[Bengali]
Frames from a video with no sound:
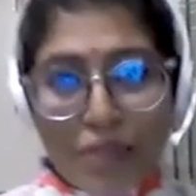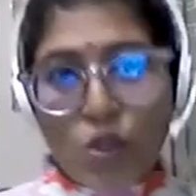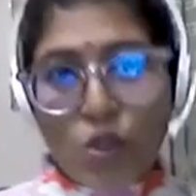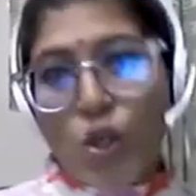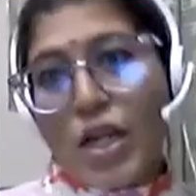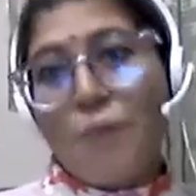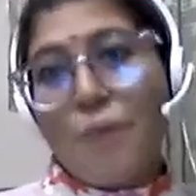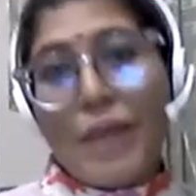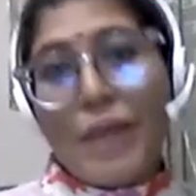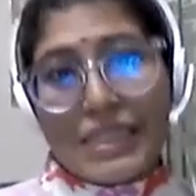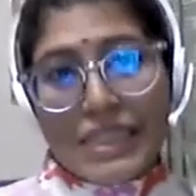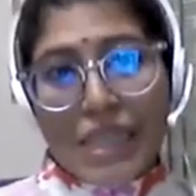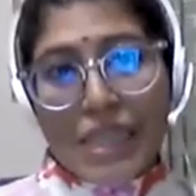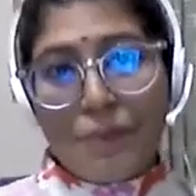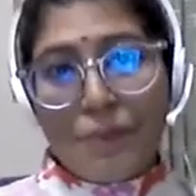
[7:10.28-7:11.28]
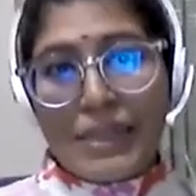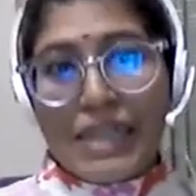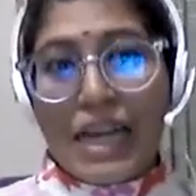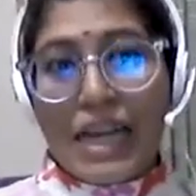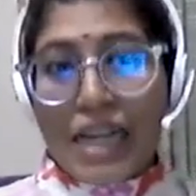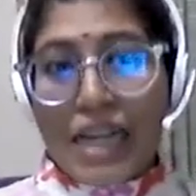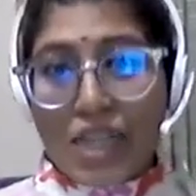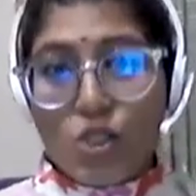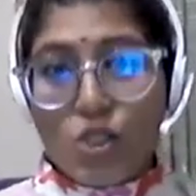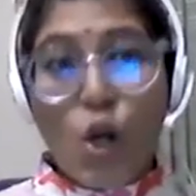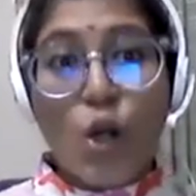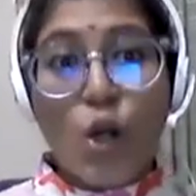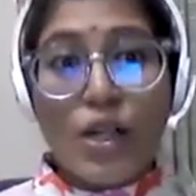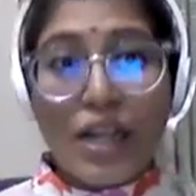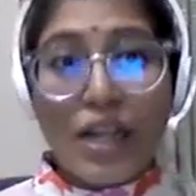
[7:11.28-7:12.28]
করা বাজে নামে ডাকা
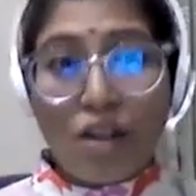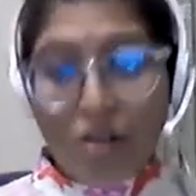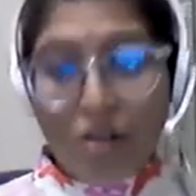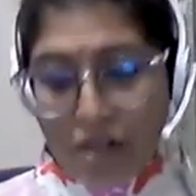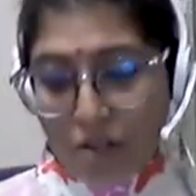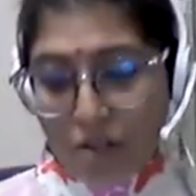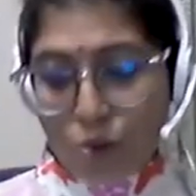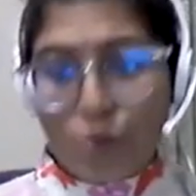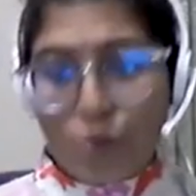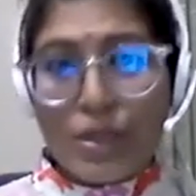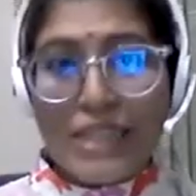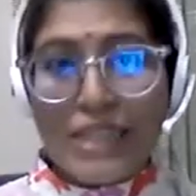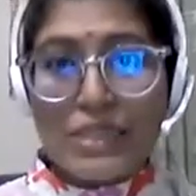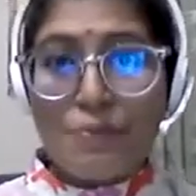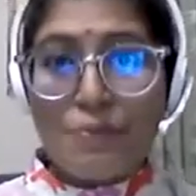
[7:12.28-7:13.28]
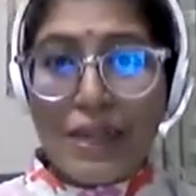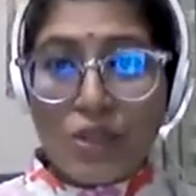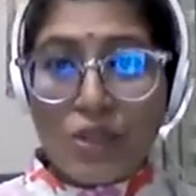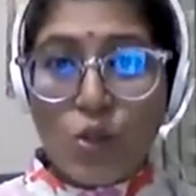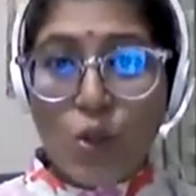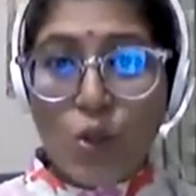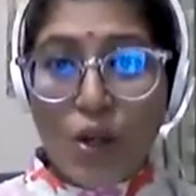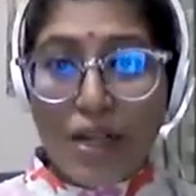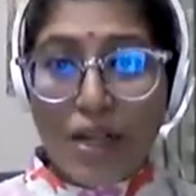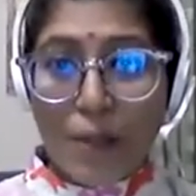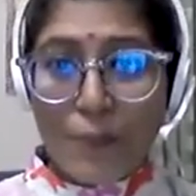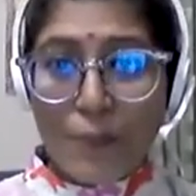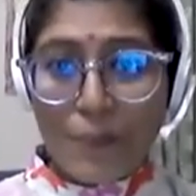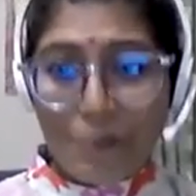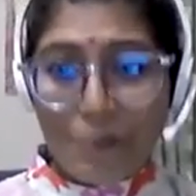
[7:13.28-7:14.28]
ঝগড়া করা কোনো কাজে বাধ্য করা
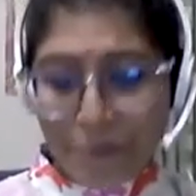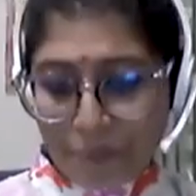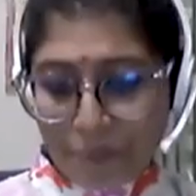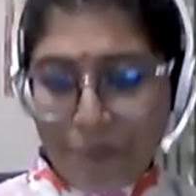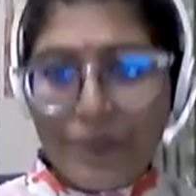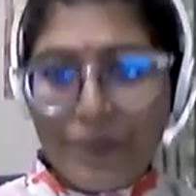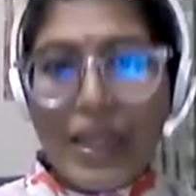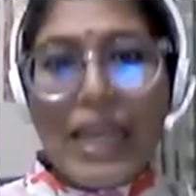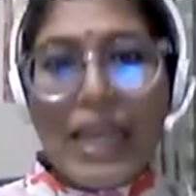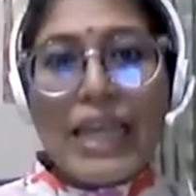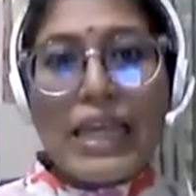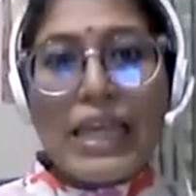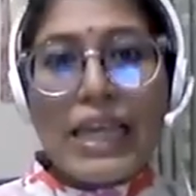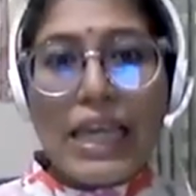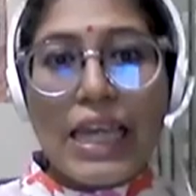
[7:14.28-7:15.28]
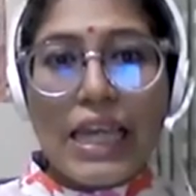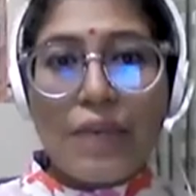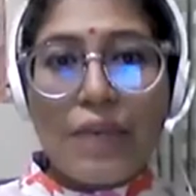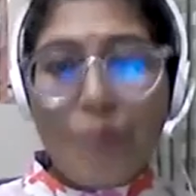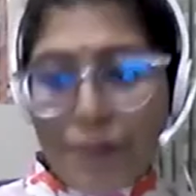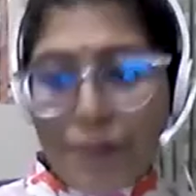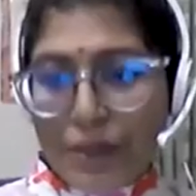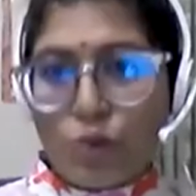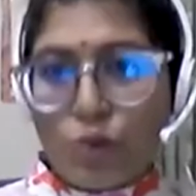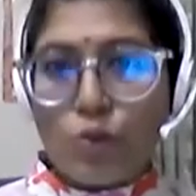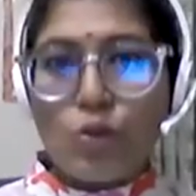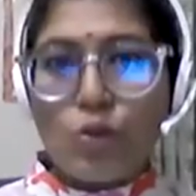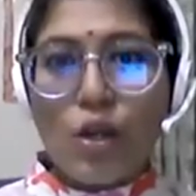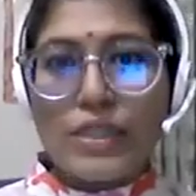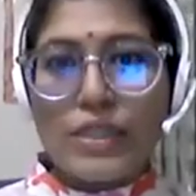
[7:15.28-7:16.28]
এই ব্যাপারগুলো
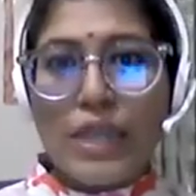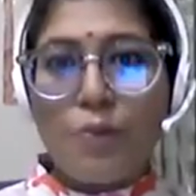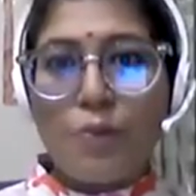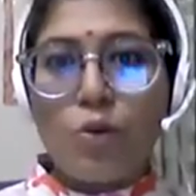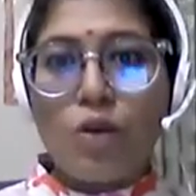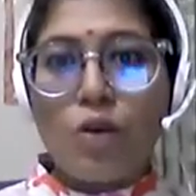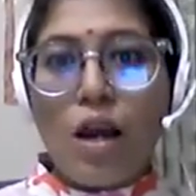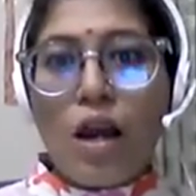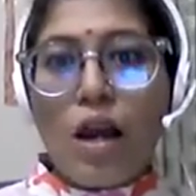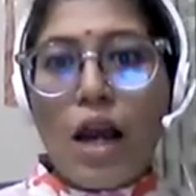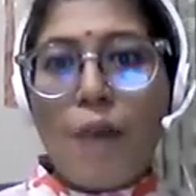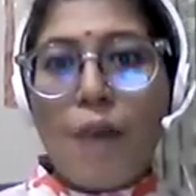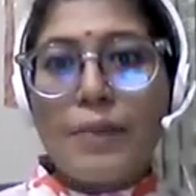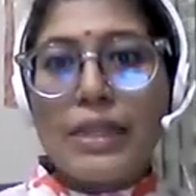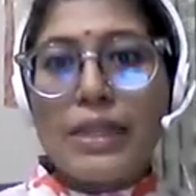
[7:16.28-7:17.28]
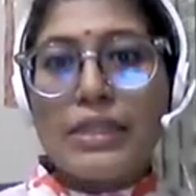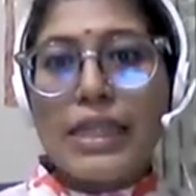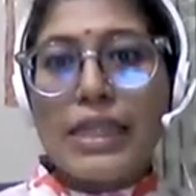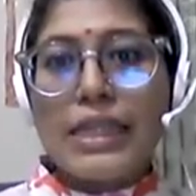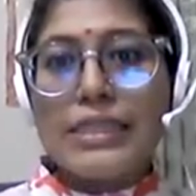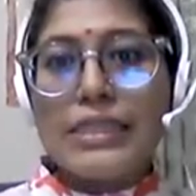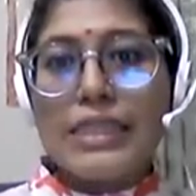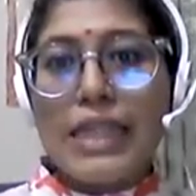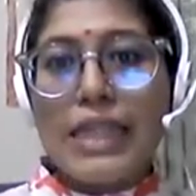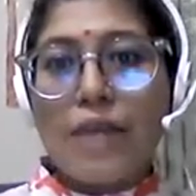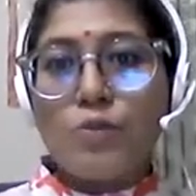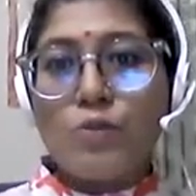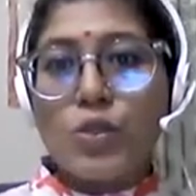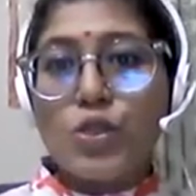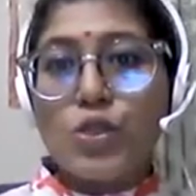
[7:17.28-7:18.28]
ঘটে এবং আমরা দেখেছিলাম
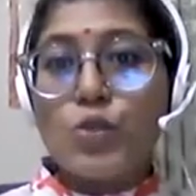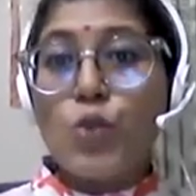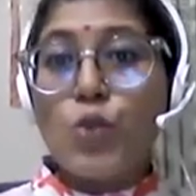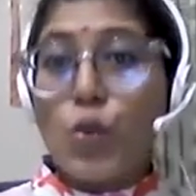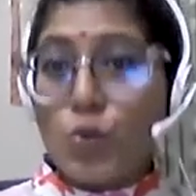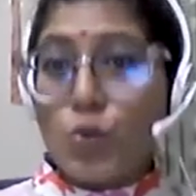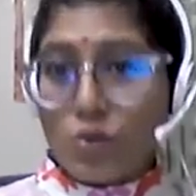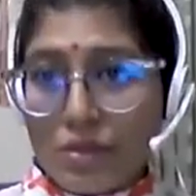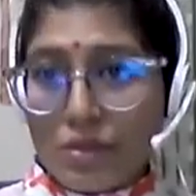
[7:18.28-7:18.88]
ওই যে তরুণ